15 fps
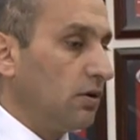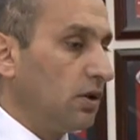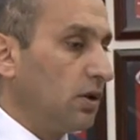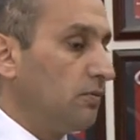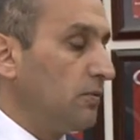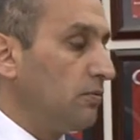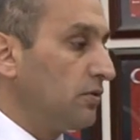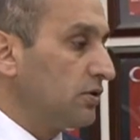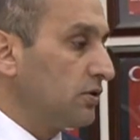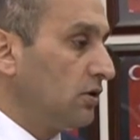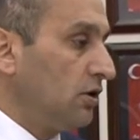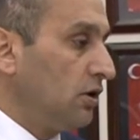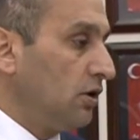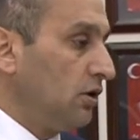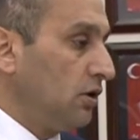gibi bir
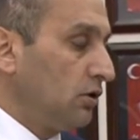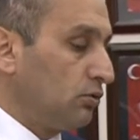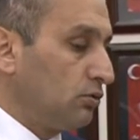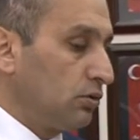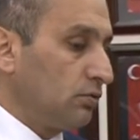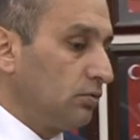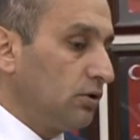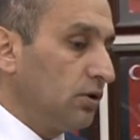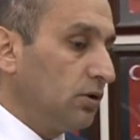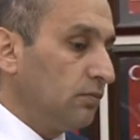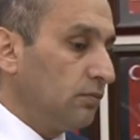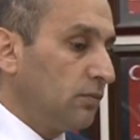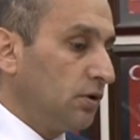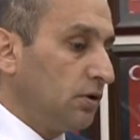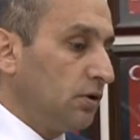durumda.
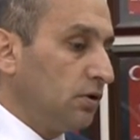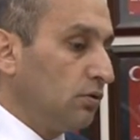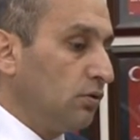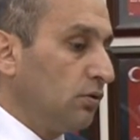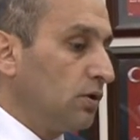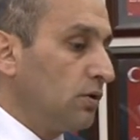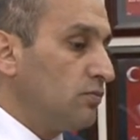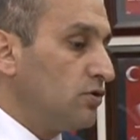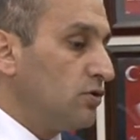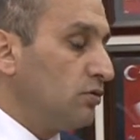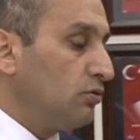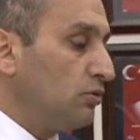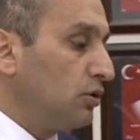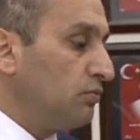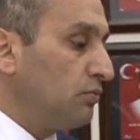
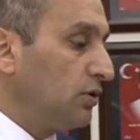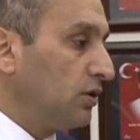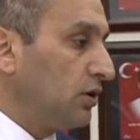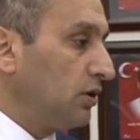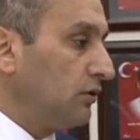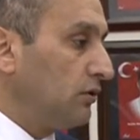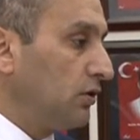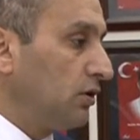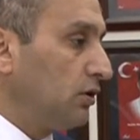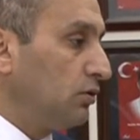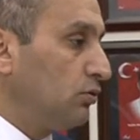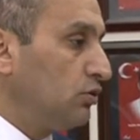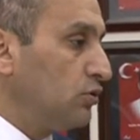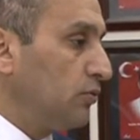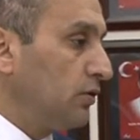Ülkemizin dört bir
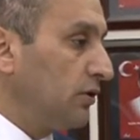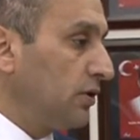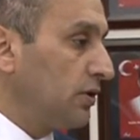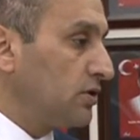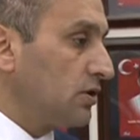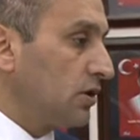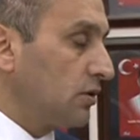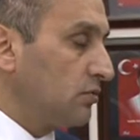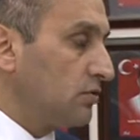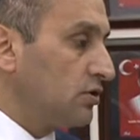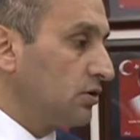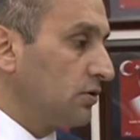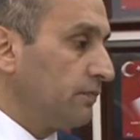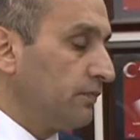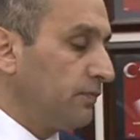tarafında düşmanlar
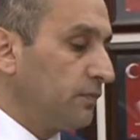sarmış.